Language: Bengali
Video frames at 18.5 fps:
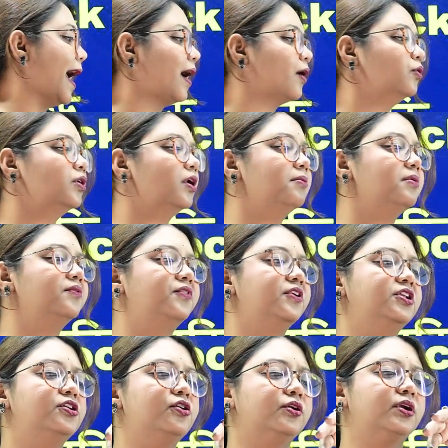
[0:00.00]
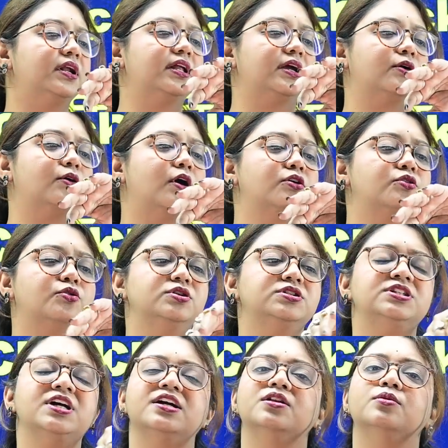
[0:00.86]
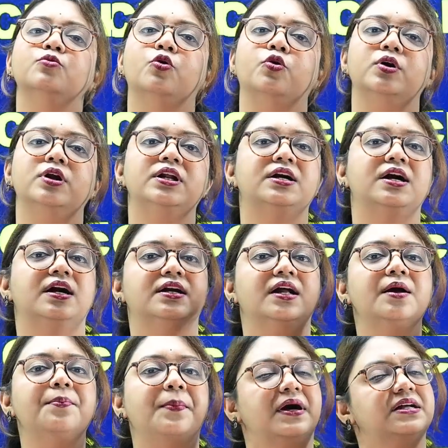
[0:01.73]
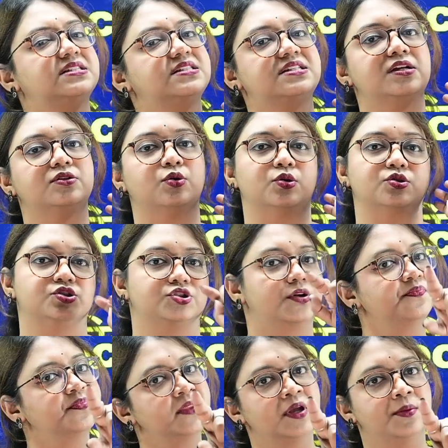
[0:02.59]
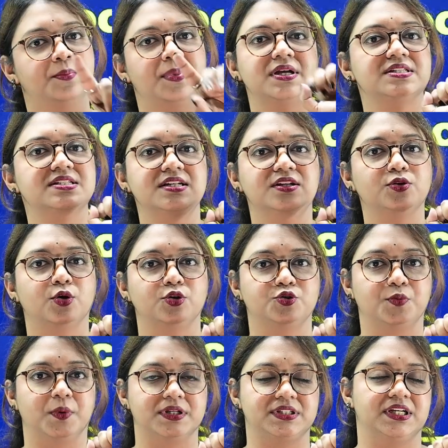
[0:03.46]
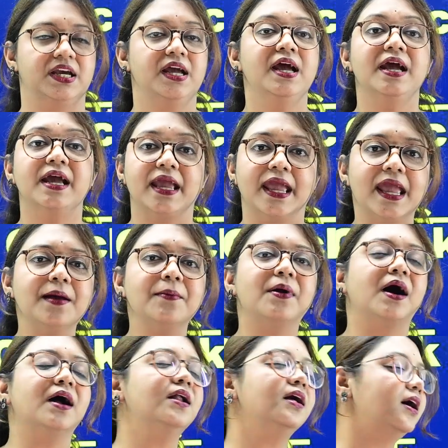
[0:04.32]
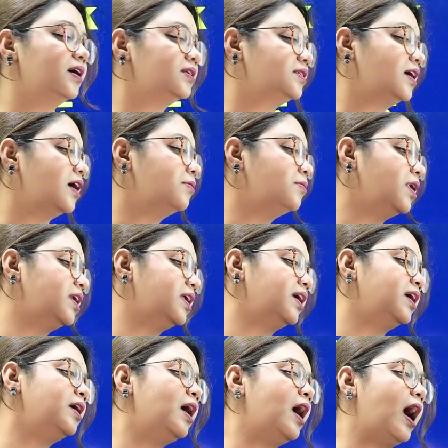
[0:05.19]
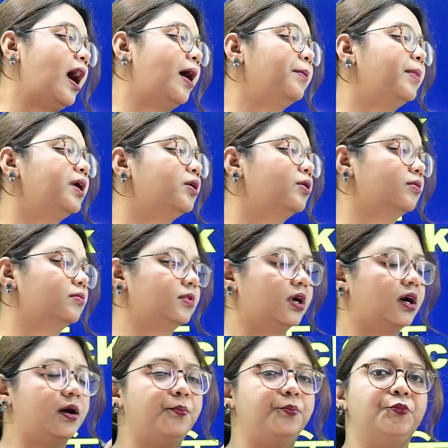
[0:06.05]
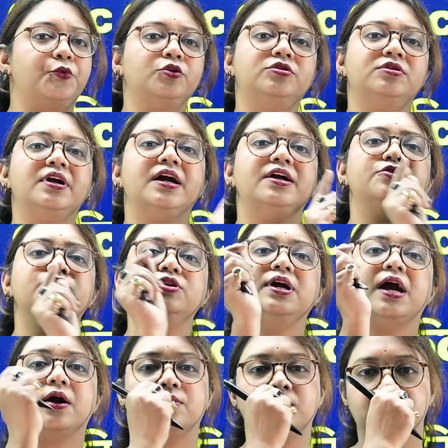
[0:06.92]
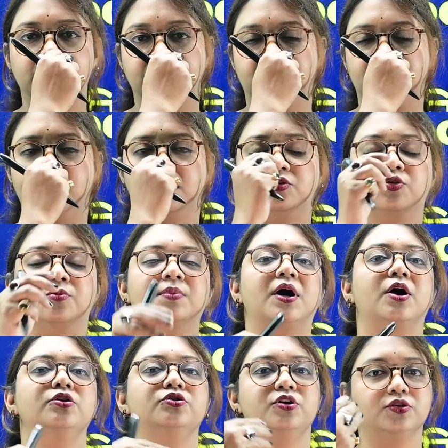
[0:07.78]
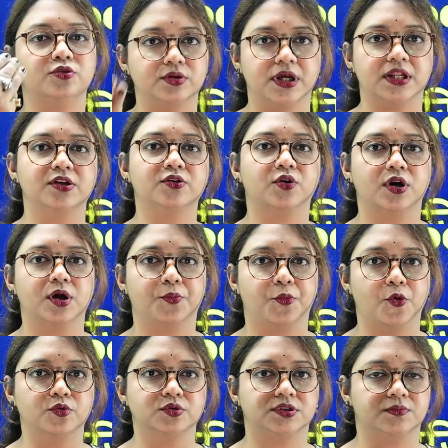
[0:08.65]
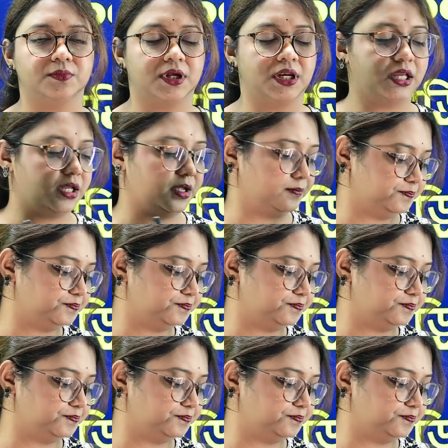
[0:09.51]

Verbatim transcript: এখন আমি ভিডিওটা রেকর্ড করছি একদম ঘড়ির কাটায় পাঁচটা দশ পাঁচটা দশ বাজে এইবার তার মানে আমার প্রত্যেকে যদি এখন তোমরা হয়তো একটু দেরি করে মানে